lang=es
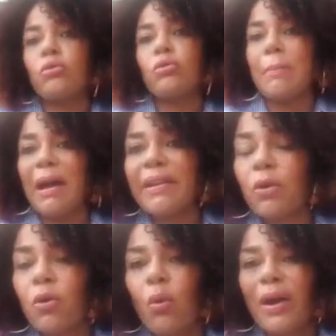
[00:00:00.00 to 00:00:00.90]
una madre
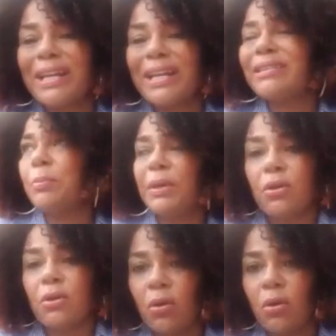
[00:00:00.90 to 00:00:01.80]
con cuarenta y
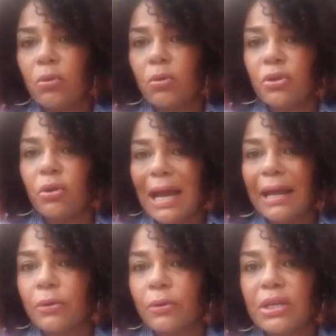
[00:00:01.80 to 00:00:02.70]
pico, como yo
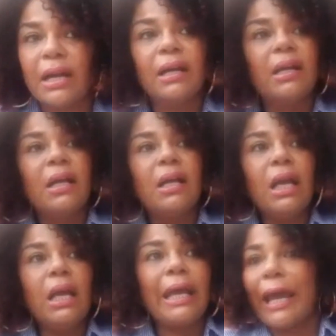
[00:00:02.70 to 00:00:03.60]
largo ya,
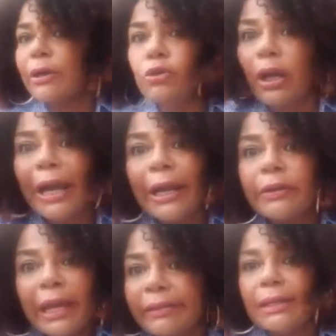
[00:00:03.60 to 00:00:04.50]
que, que,
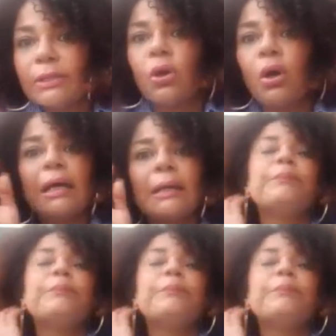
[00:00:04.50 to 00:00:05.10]
está sola.